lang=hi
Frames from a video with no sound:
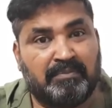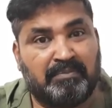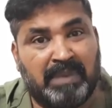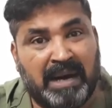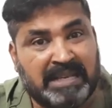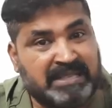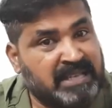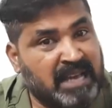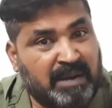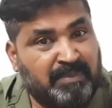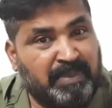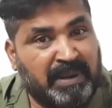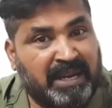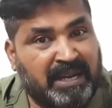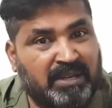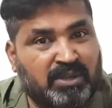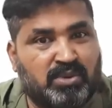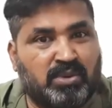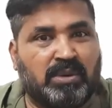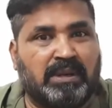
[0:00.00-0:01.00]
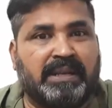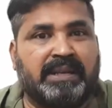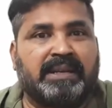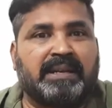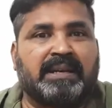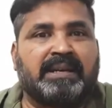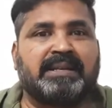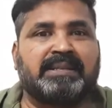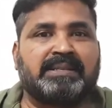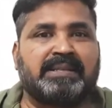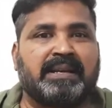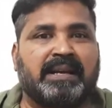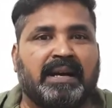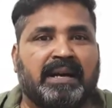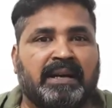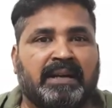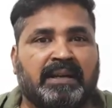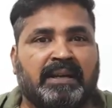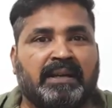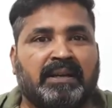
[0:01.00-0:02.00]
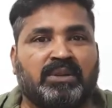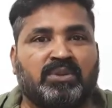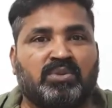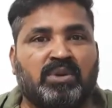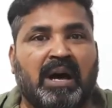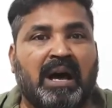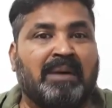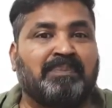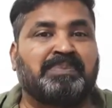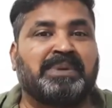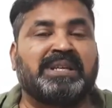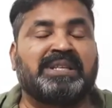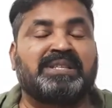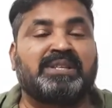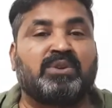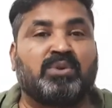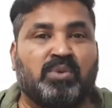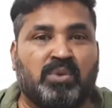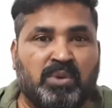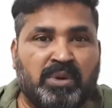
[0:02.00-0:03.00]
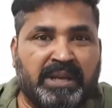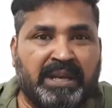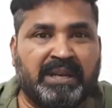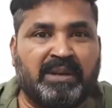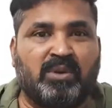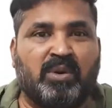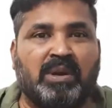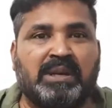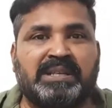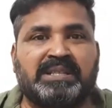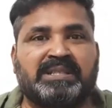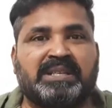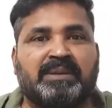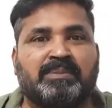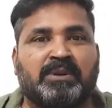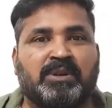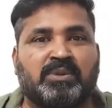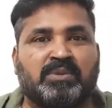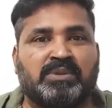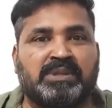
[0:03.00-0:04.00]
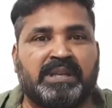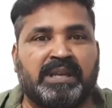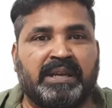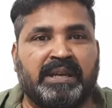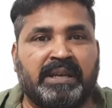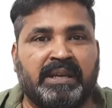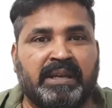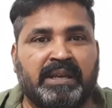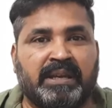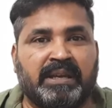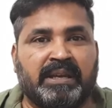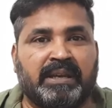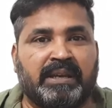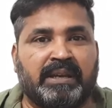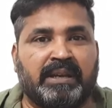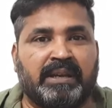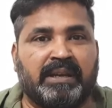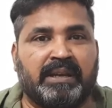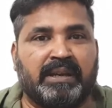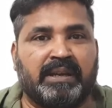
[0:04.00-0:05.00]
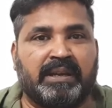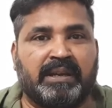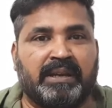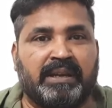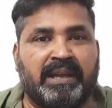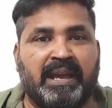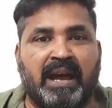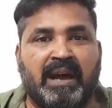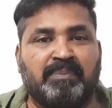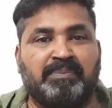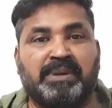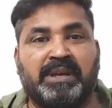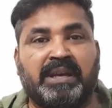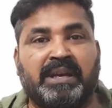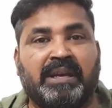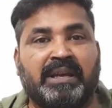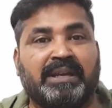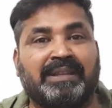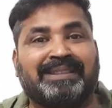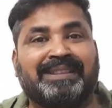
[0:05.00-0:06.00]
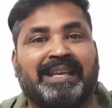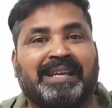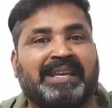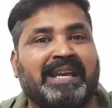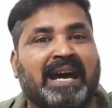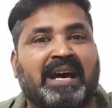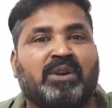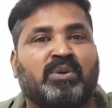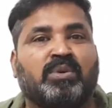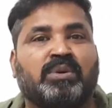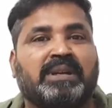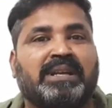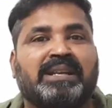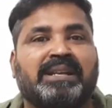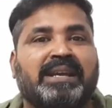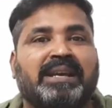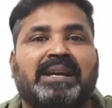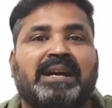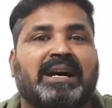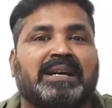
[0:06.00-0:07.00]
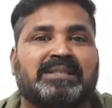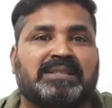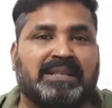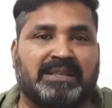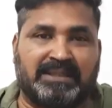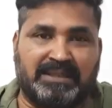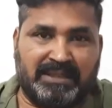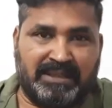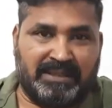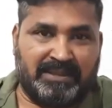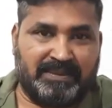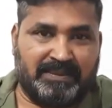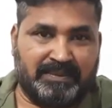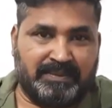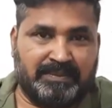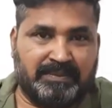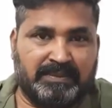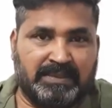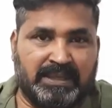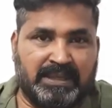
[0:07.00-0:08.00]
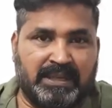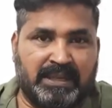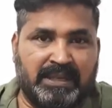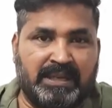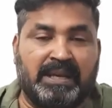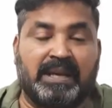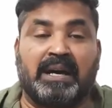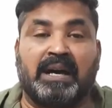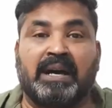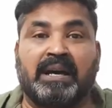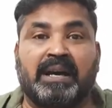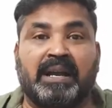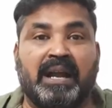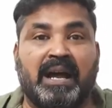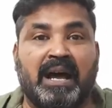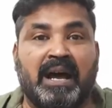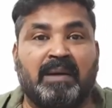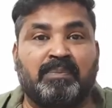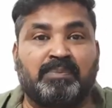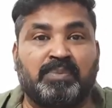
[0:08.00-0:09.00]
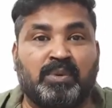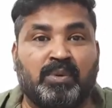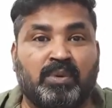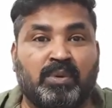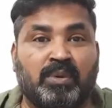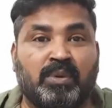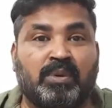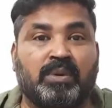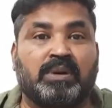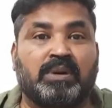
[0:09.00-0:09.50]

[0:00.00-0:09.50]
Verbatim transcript: बाजार पे कंट्रोल नहीं ना किसी का तो आप किसी और के नॉलेज के भरोसे यहाँ पे तैयार रोटी नहीं खा सकते है ना अगर आपको